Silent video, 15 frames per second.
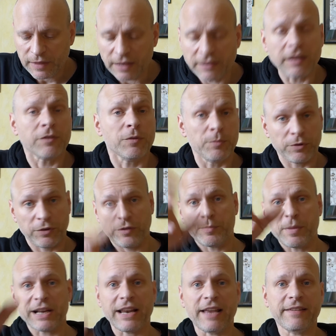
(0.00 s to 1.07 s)
Dazu muss ich
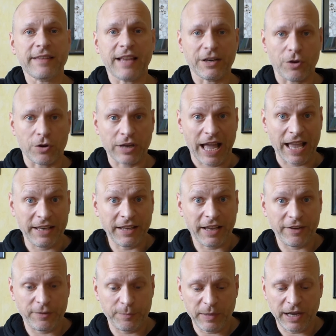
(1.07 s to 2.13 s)
mal gleich sagen, noch keine
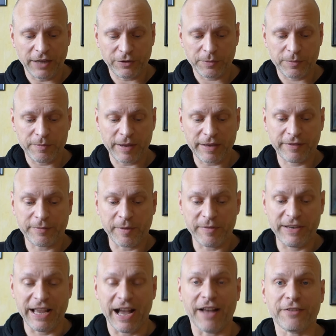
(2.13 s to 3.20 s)
Rechtsberatung, mach es mal
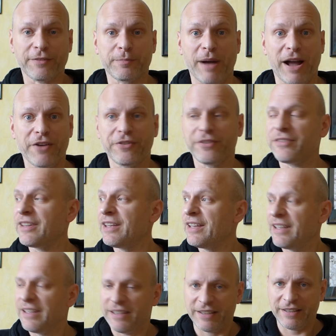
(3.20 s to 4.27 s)
wie die Ask Pyros,
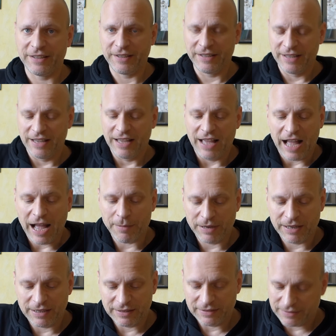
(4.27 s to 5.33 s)
äh,
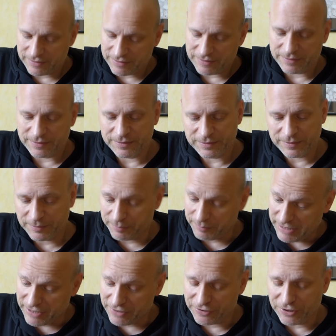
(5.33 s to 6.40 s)
aber
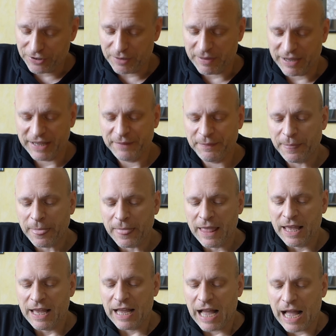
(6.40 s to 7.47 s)
blende ich auch nochmal ein.
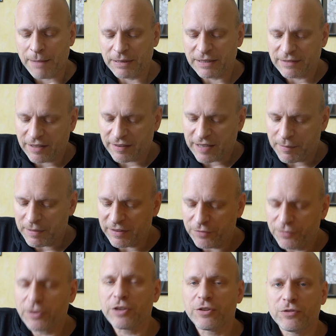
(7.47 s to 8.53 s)
Aber das kann man
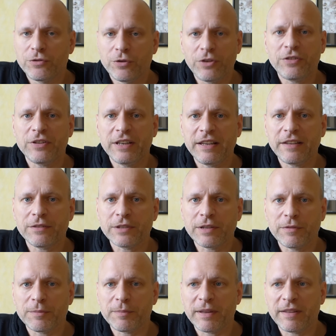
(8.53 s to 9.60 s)
sich wirklich durchlesen und da wird